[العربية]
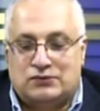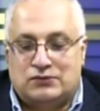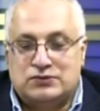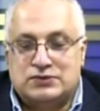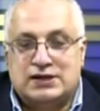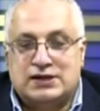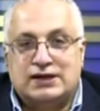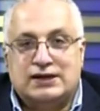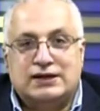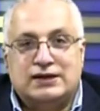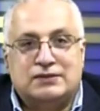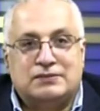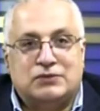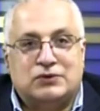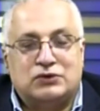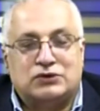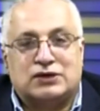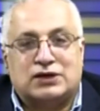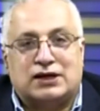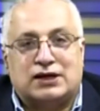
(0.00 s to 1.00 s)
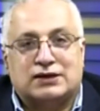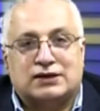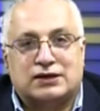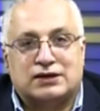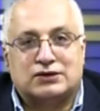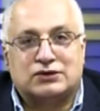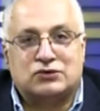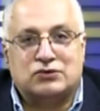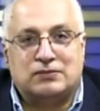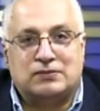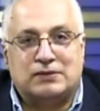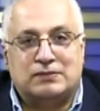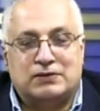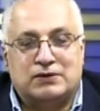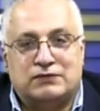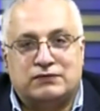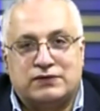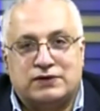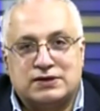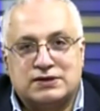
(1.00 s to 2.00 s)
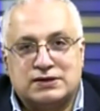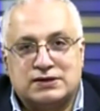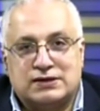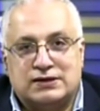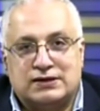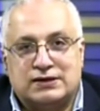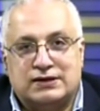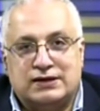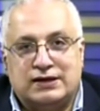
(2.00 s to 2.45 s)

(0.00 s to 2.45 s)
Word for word: وزي ما قلت لحضراتكم قبل الفاصل